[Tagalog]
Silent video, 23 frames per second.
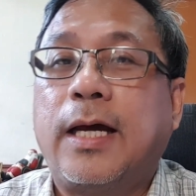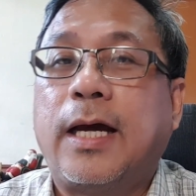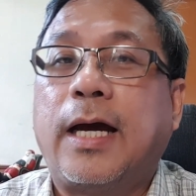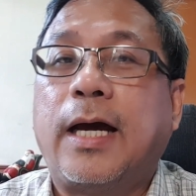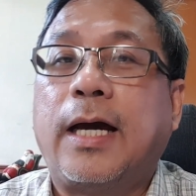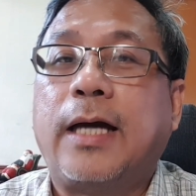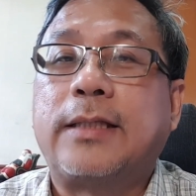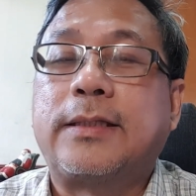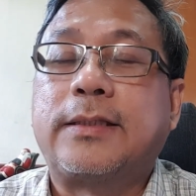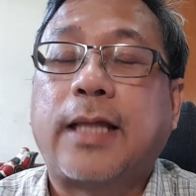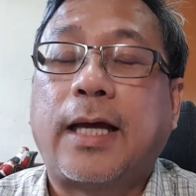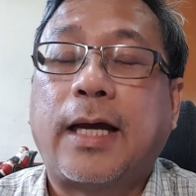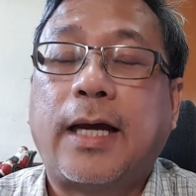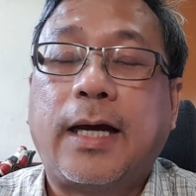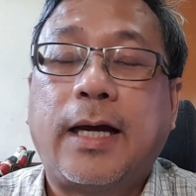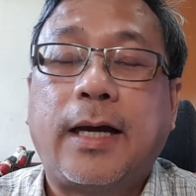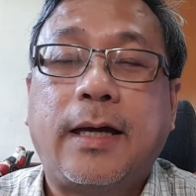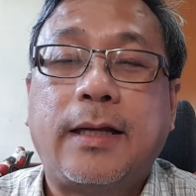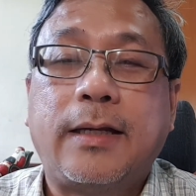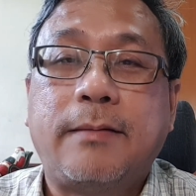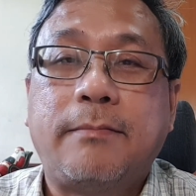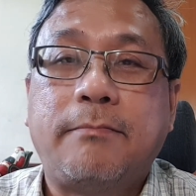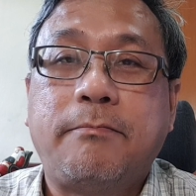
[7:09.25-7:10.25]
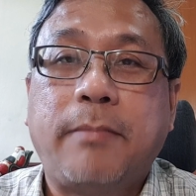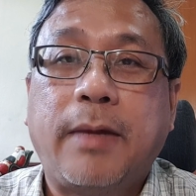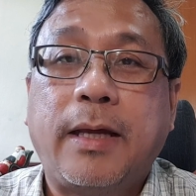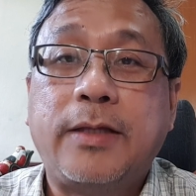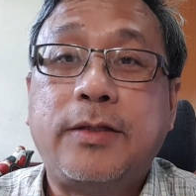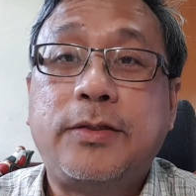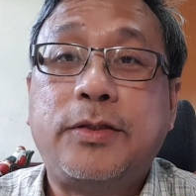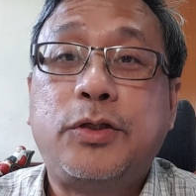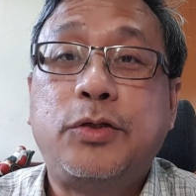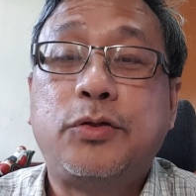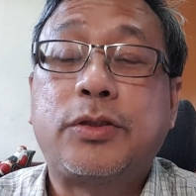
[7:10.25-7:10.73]
At uh,
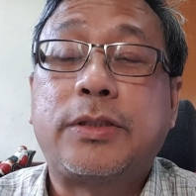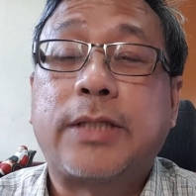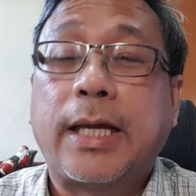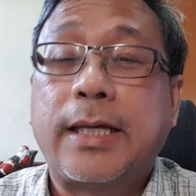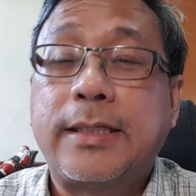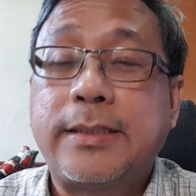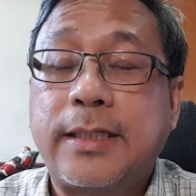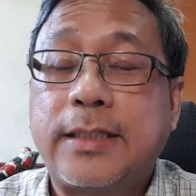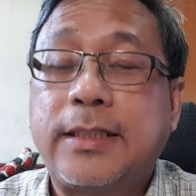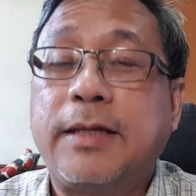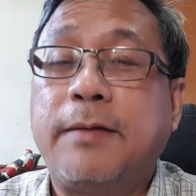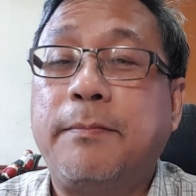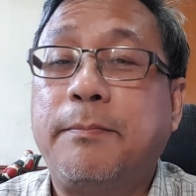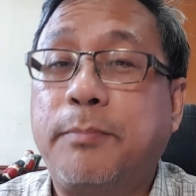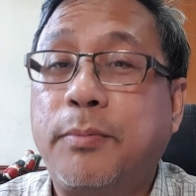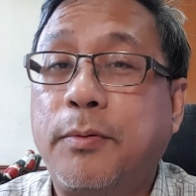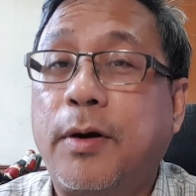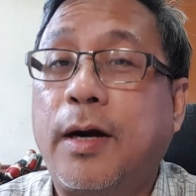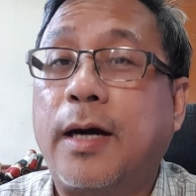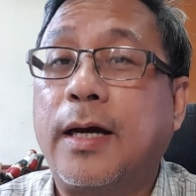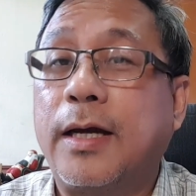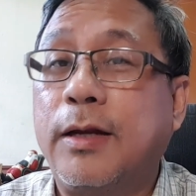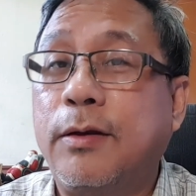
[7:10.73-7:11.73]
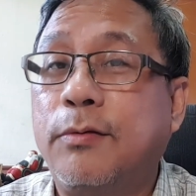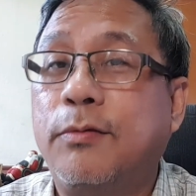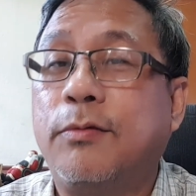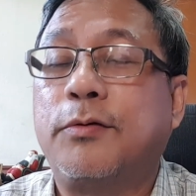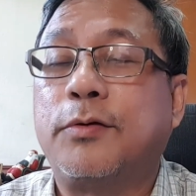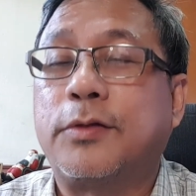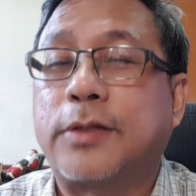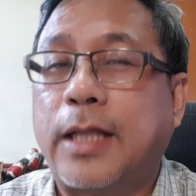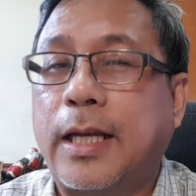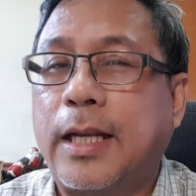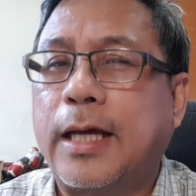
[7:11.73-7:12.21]
medyo sensitive po ang
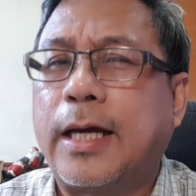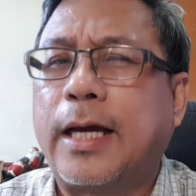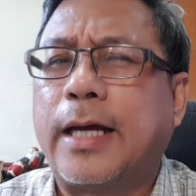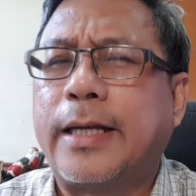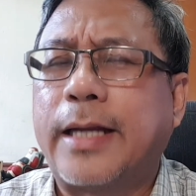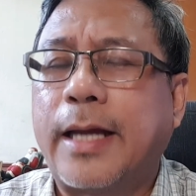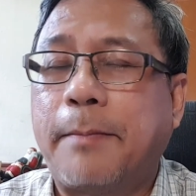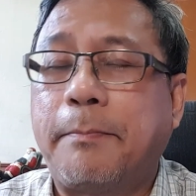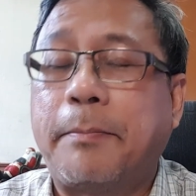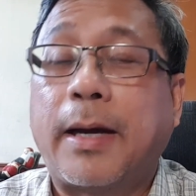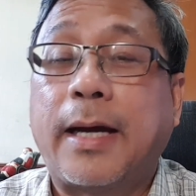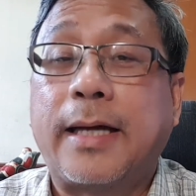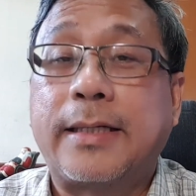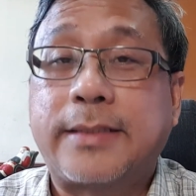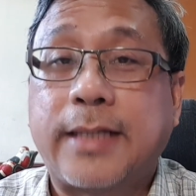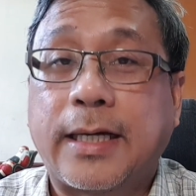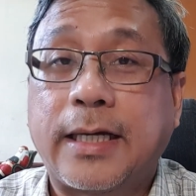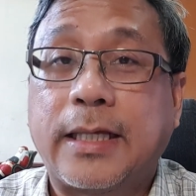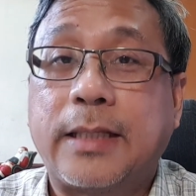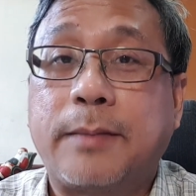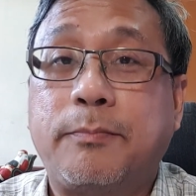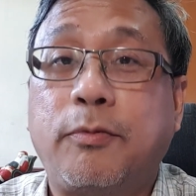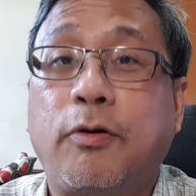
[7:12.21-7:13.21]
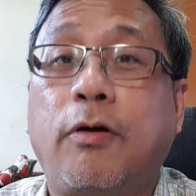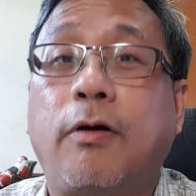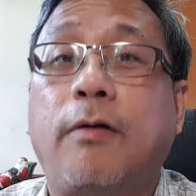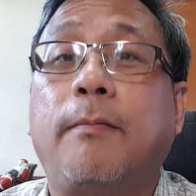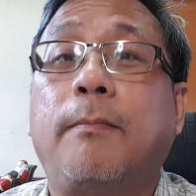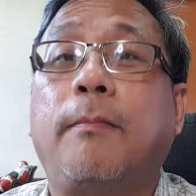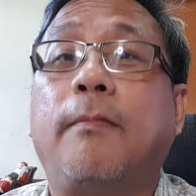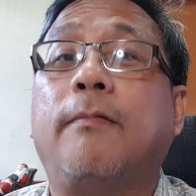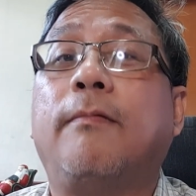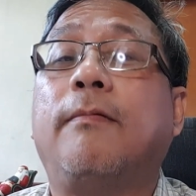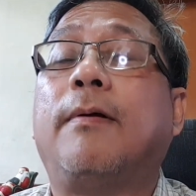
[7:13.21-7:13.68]
ilong ko talaga. Napakasakit po
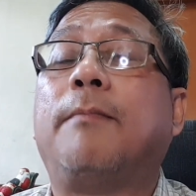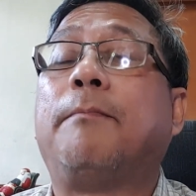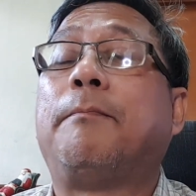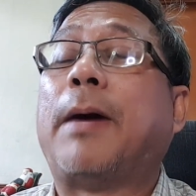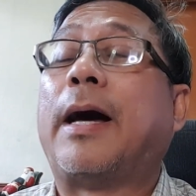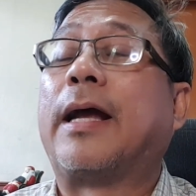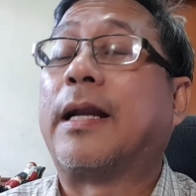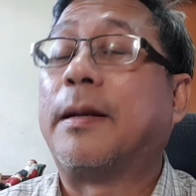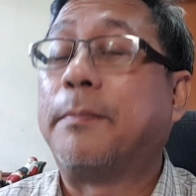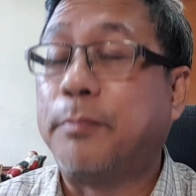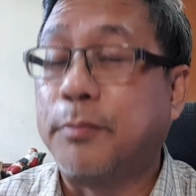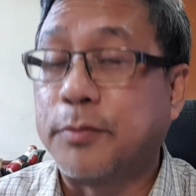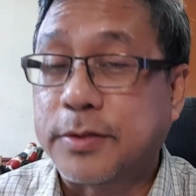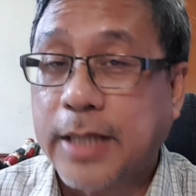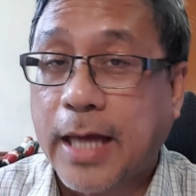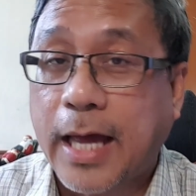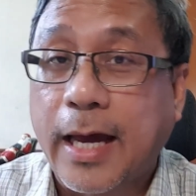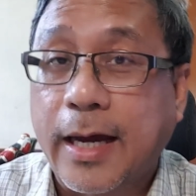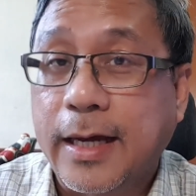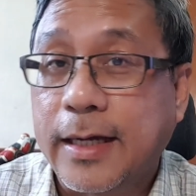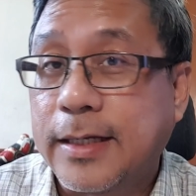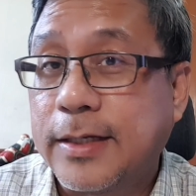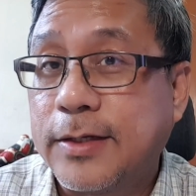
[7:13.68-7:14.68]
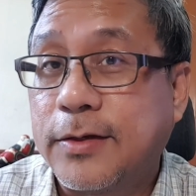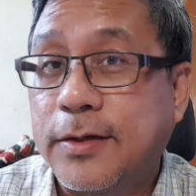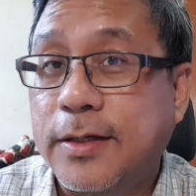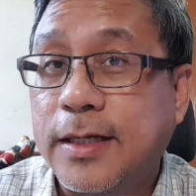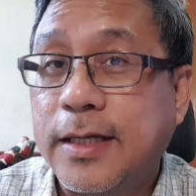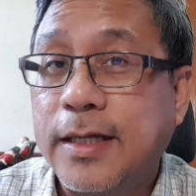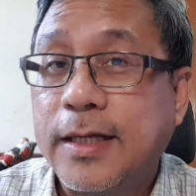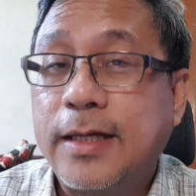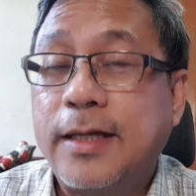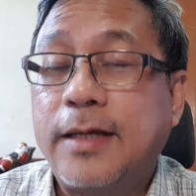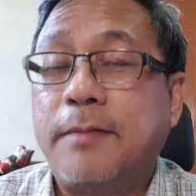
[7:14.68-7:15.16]
para po sa akin yon.
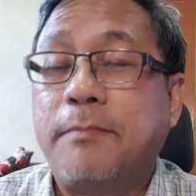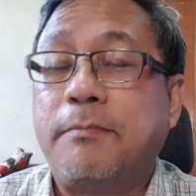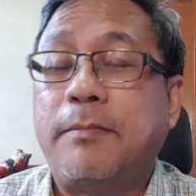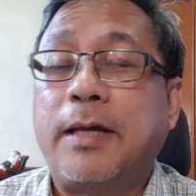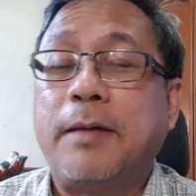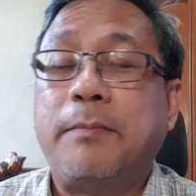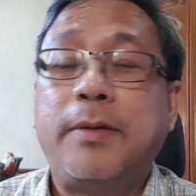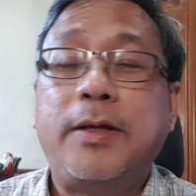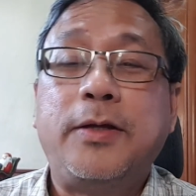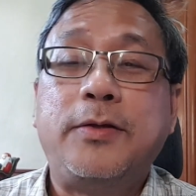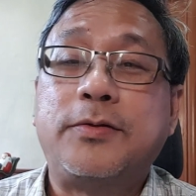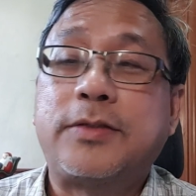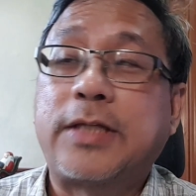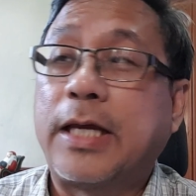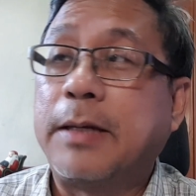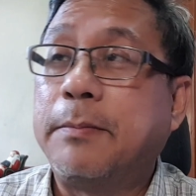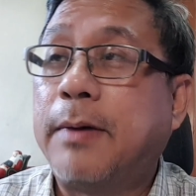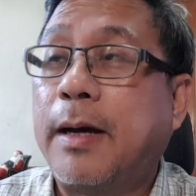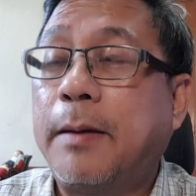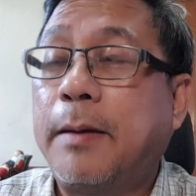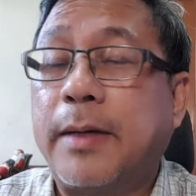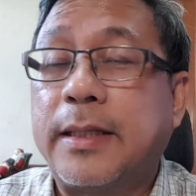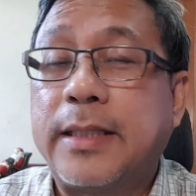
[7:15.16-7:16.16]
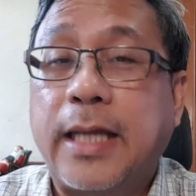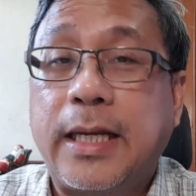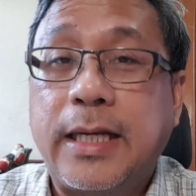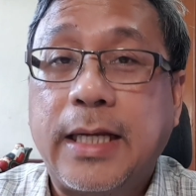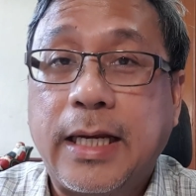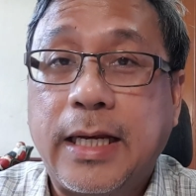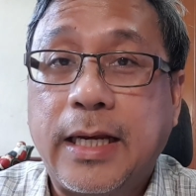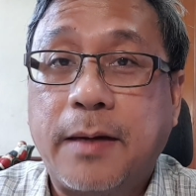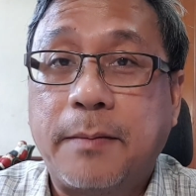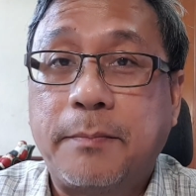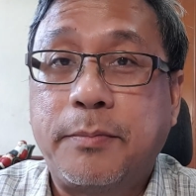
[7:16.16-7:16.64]
Maybe yun sa iba
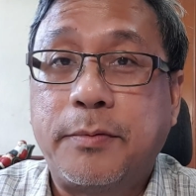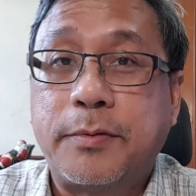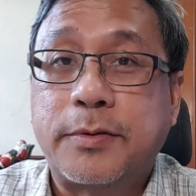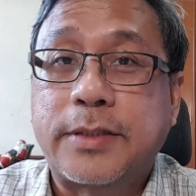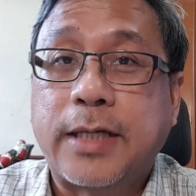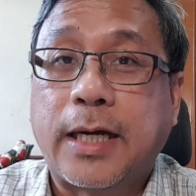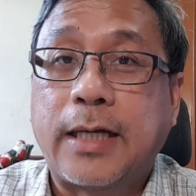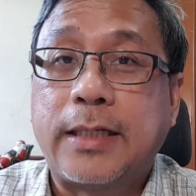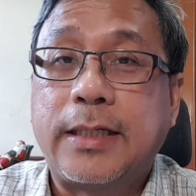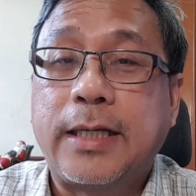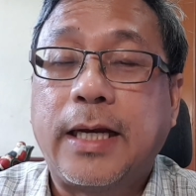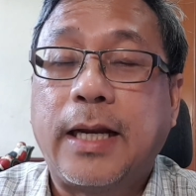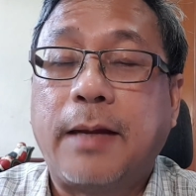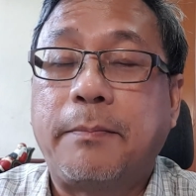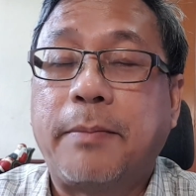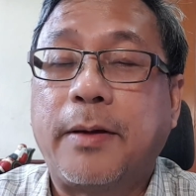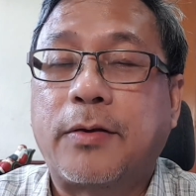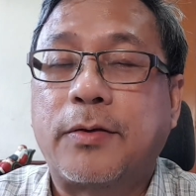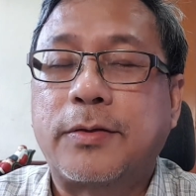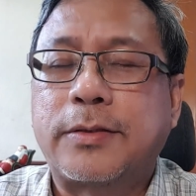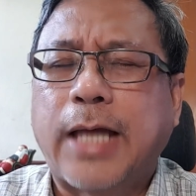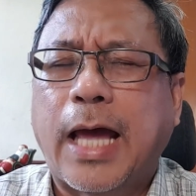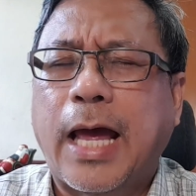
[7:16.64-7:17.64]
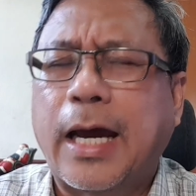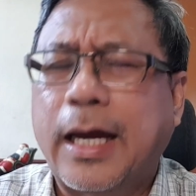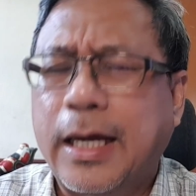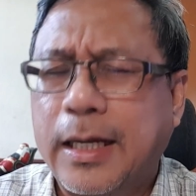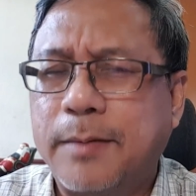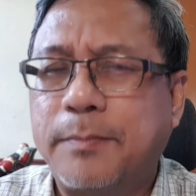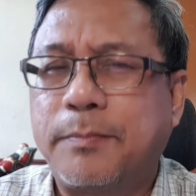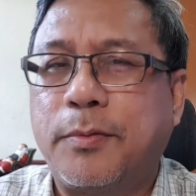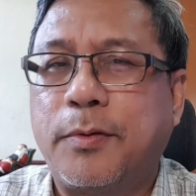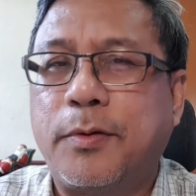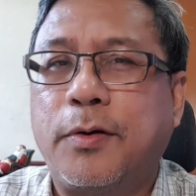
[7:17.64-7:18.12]
madali lang po sa kanila pero sa
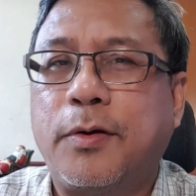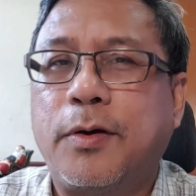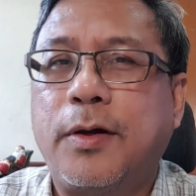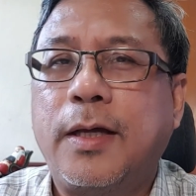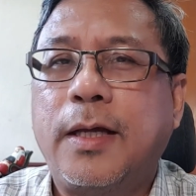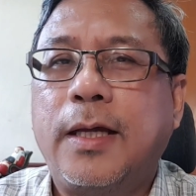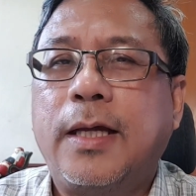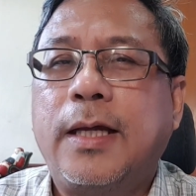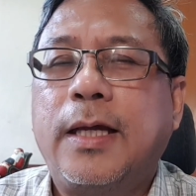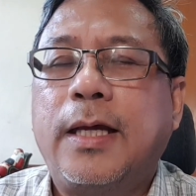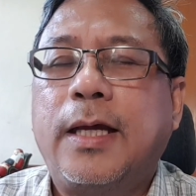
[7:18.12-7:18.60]
akin po